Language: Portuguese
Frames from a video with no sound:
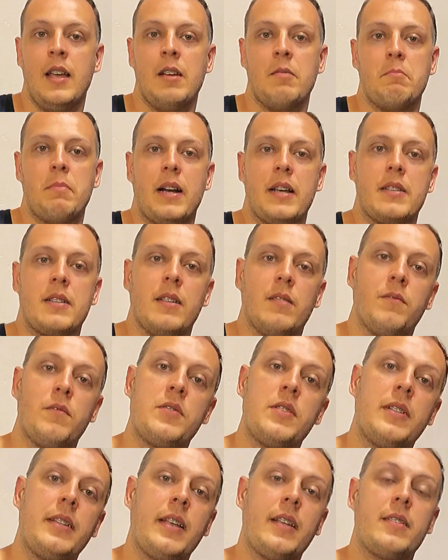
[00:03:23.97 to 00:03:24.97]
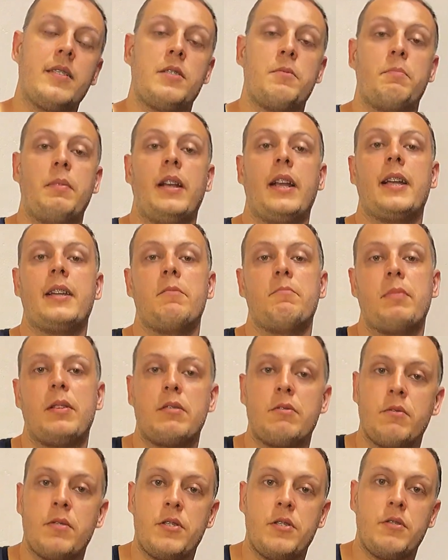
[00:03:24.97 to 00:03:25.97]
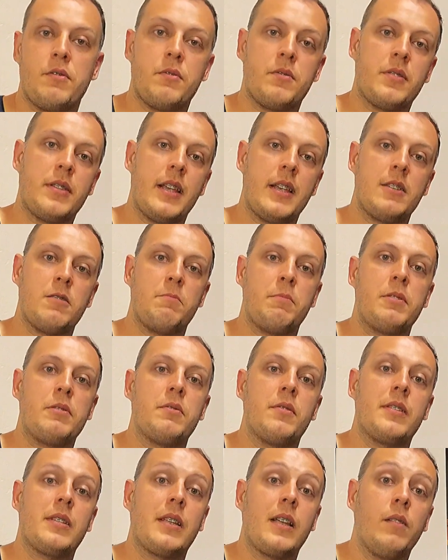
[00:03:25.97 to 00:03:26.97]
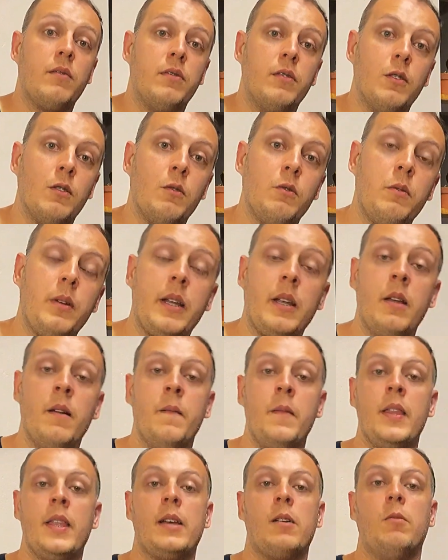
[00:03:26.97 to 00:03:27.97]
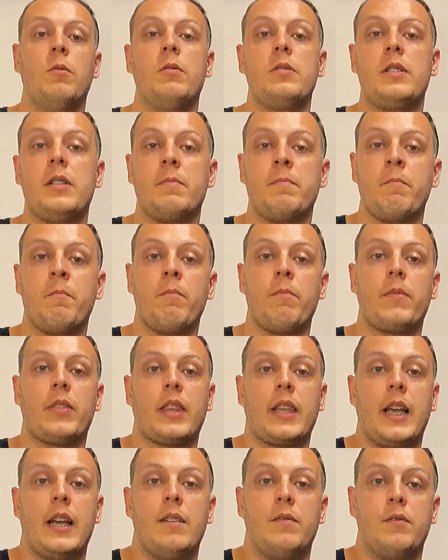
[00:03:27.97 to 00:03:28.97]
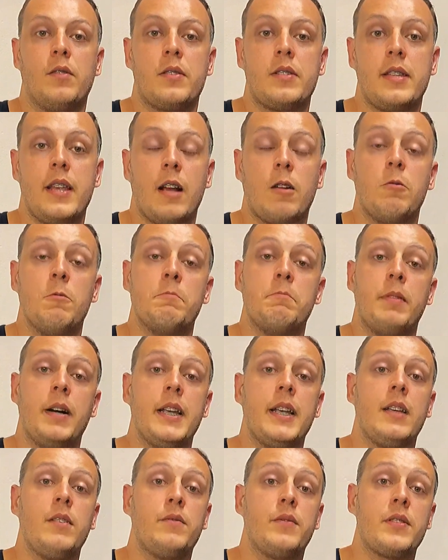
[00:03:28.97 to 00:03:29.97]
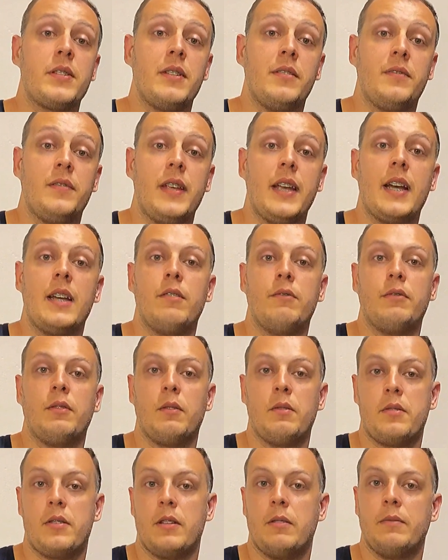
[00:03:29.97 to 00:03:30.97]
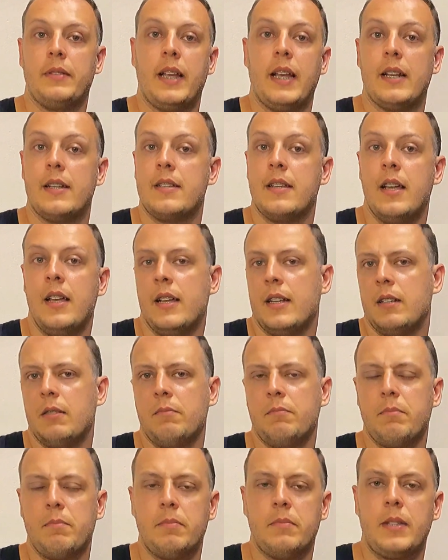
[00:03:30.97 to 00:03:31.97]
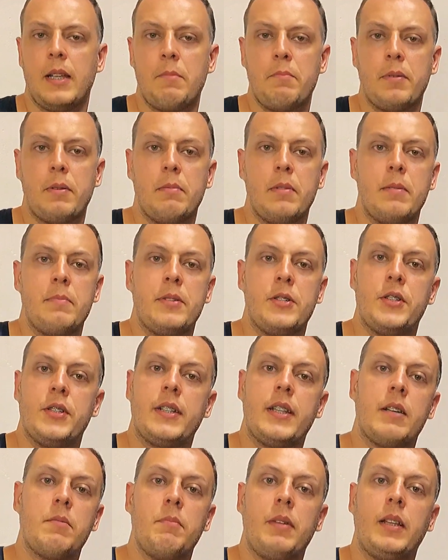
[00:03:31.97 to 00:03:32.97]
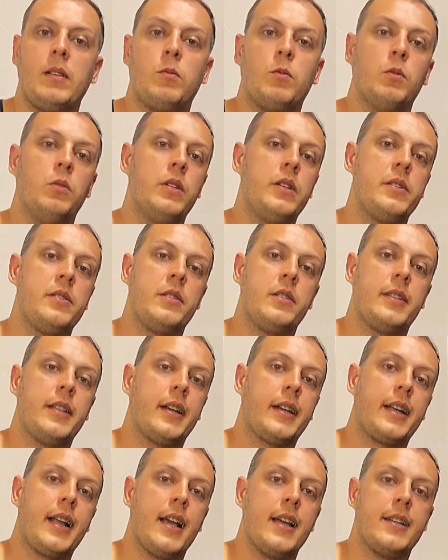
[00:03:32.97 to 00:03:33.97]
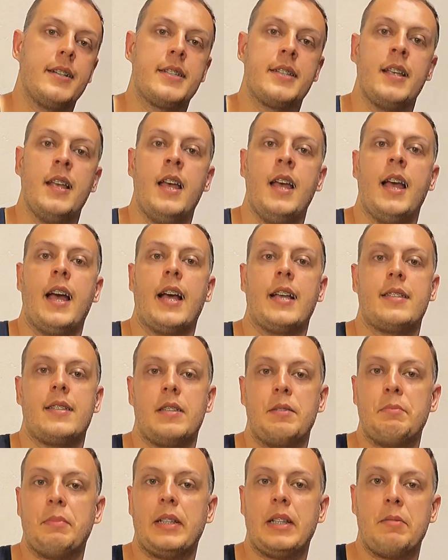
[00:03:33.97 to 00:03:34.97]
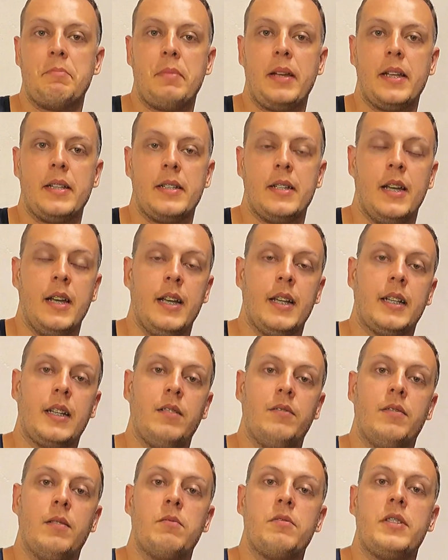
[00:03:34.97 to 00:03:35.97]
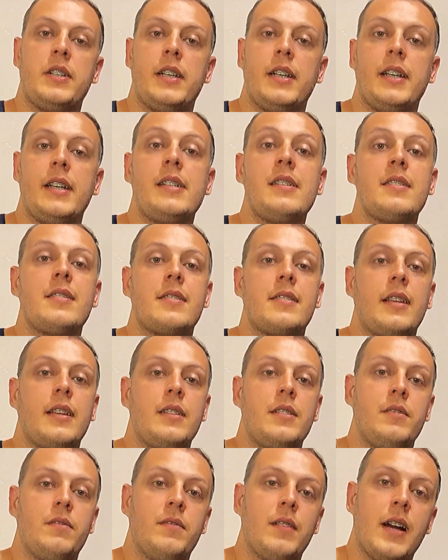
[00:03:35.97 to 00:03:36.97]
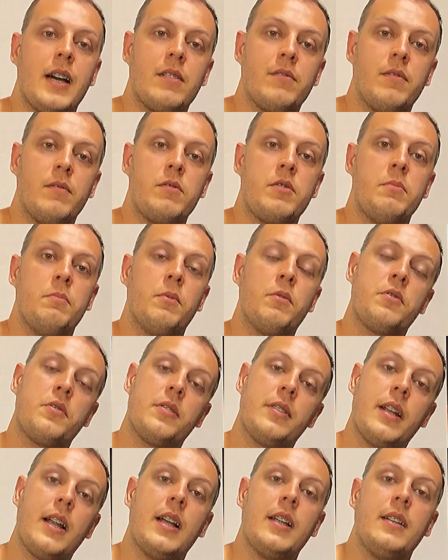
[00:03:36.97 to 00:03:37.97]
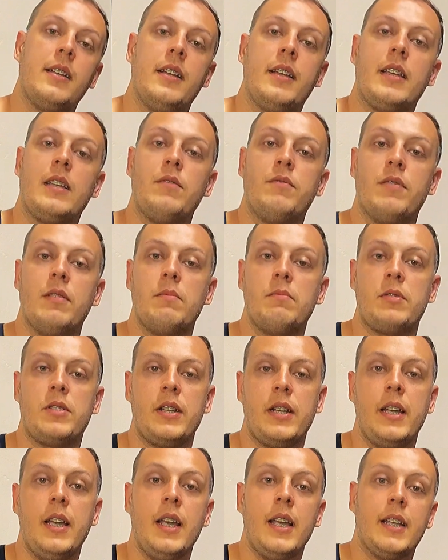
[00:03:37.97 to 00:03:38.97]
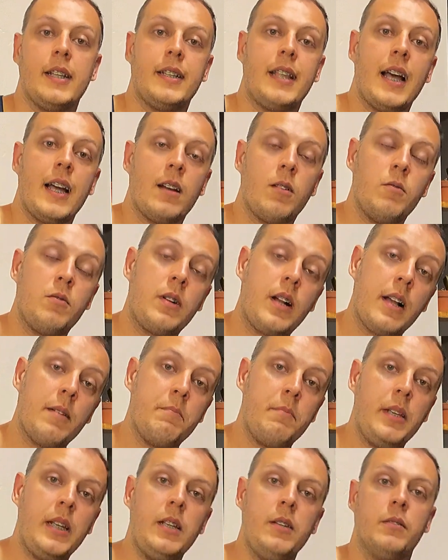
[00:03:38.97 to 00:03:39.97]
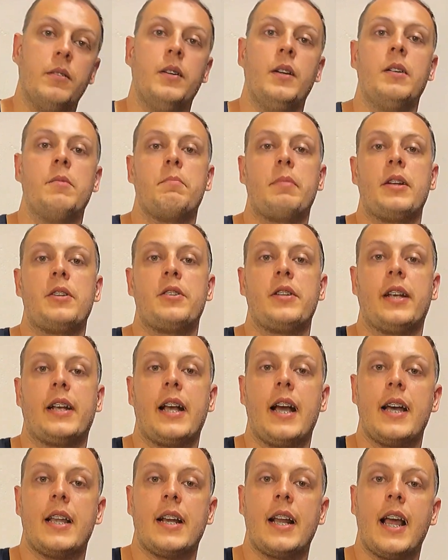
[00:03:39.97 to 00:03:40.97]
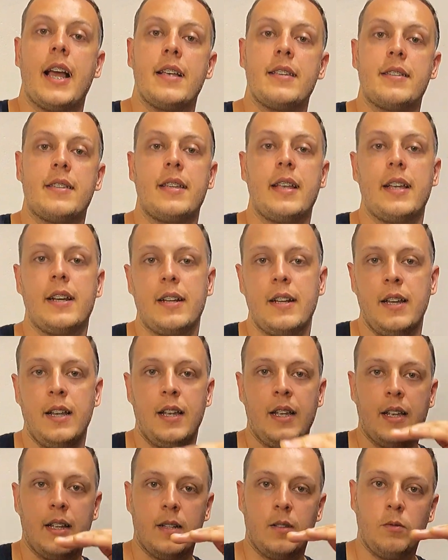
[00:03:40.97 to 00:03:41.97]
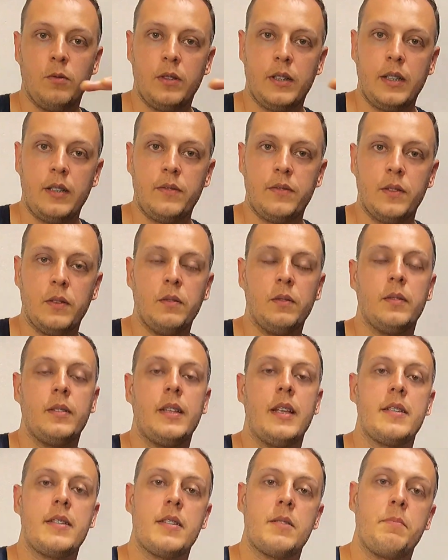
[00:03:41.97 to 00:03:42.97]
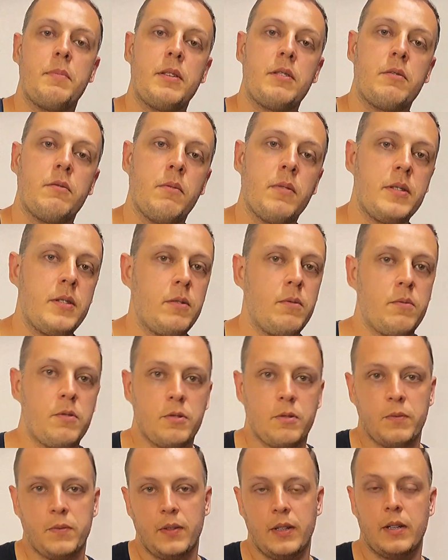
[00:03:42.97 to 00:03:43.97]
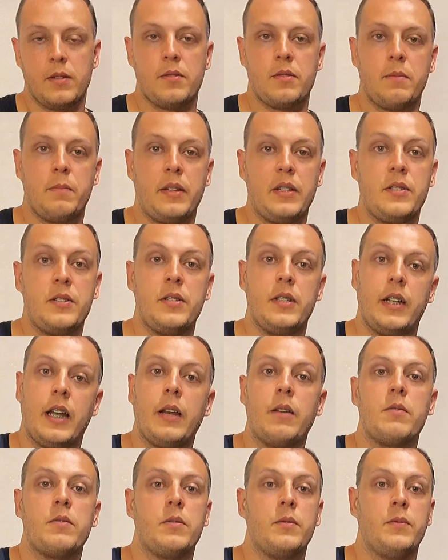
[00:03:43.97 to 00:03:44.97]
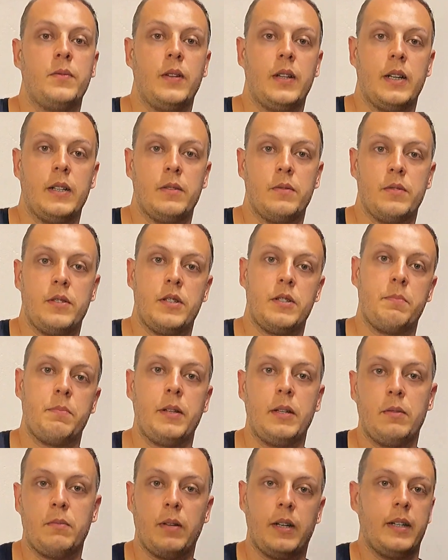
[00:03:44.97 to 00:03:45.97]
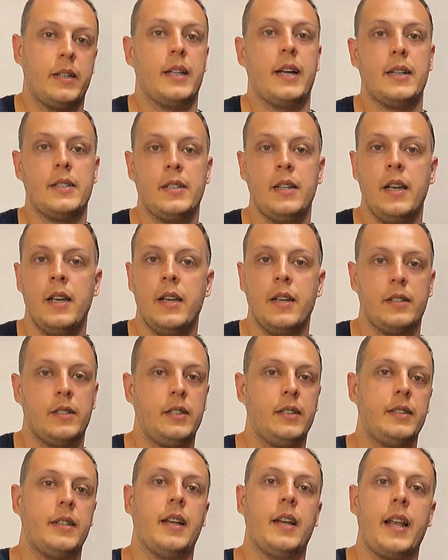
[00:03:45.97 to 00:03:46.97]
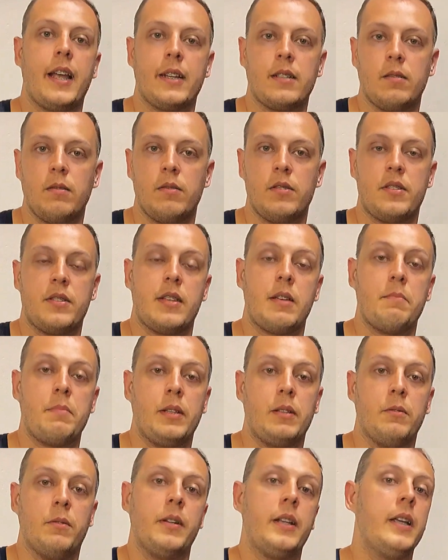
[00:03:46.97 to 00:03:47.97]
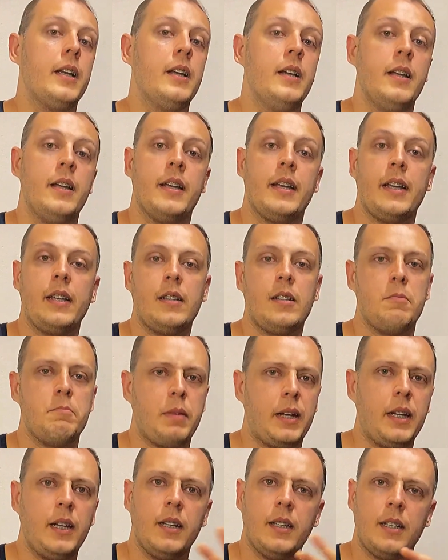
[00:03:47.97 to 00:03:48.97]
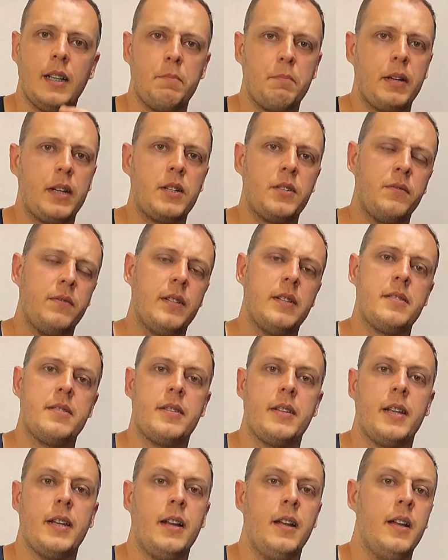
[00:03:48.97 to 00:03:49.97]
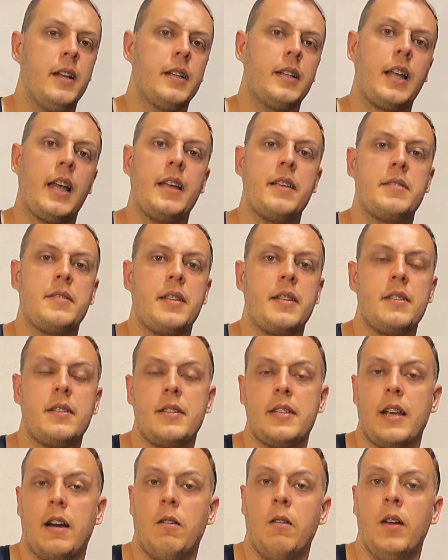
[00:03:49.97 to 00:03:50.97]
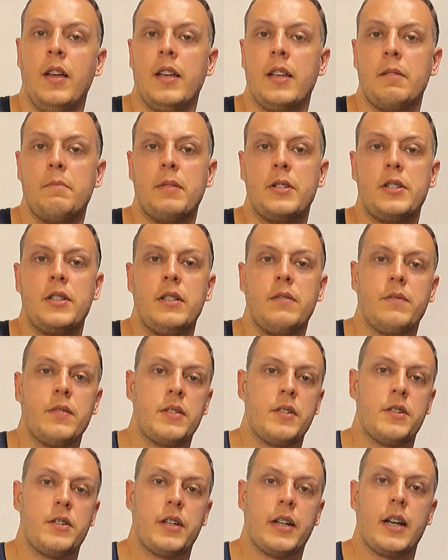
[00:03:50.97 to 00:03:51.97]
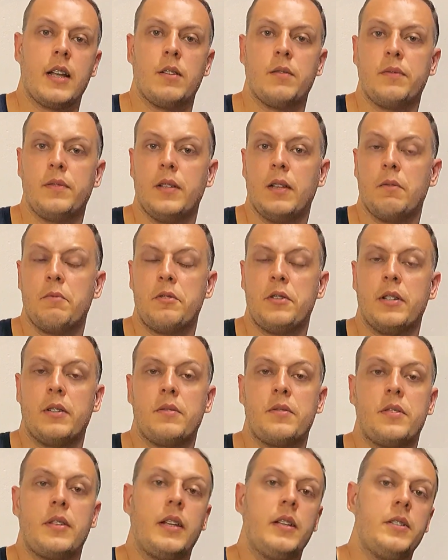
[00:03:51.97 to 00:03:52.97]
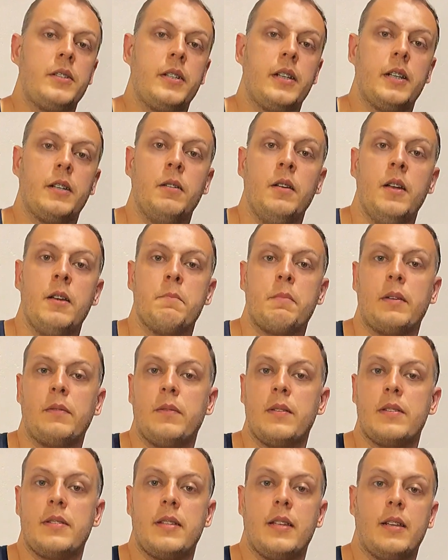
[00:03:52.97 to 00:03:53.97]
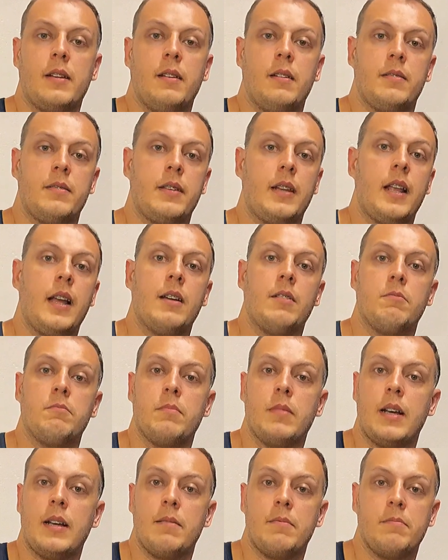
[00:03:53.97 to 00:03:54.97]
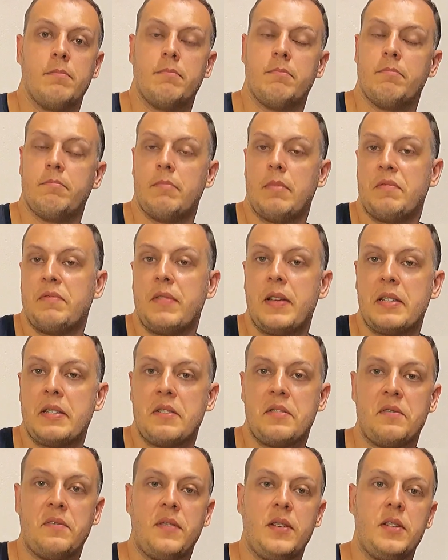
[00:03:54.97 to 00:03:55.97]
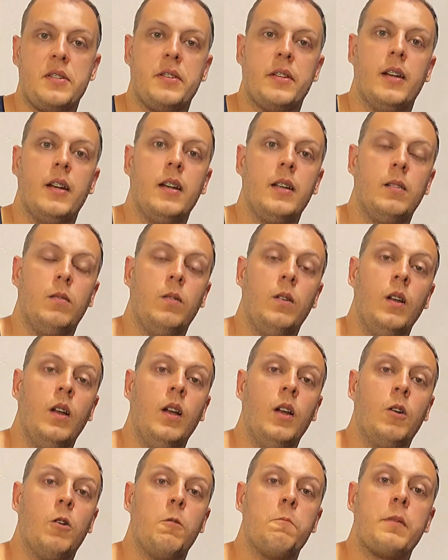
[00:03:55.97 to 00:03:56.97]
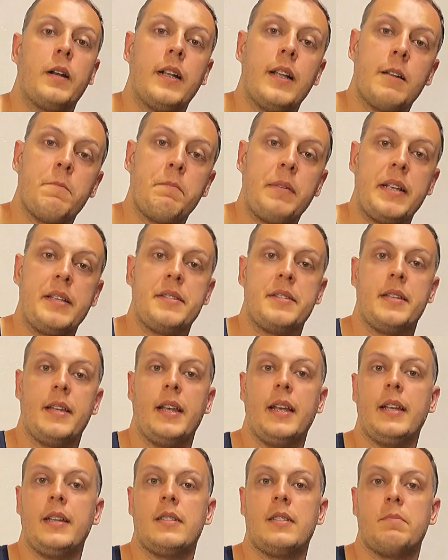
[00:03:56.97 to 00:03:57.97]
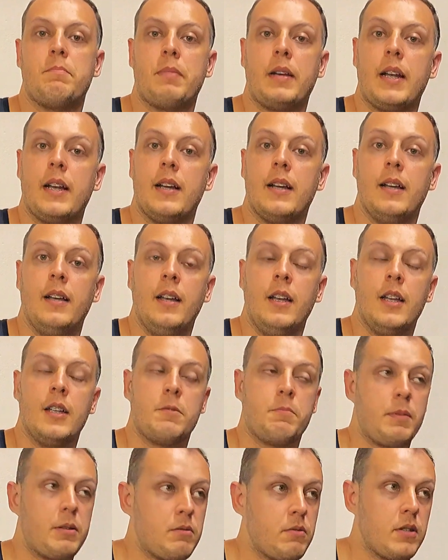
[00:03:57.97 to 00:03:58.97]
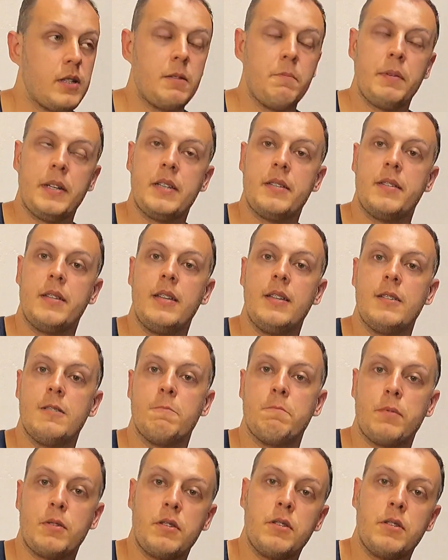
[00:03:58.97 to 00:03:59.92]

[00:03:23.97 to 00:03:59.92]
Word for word: Mas você tem que se espelhar em pessoas de sucesso, pessoas que evoluem, onde ah, você acompanha e você vê a evolução delas. Não tem problema de ter mentores, de ter caras acima da média que vão te incentivar, vão te mostrar e vão te dar o caminho para chegar a ser no nível dessas pessoas. Eu não estou falando somente de dinheiro, eu estou falando de espiritualidade, de intelecto, de sabedoria e também da parte financeira, que é essencial. Imagine você chegar no final de ano sem dinheiro para fazer, sei lá, uma uma festa de fim de ano, ou para dar presentes para as pessoas que precisam, para os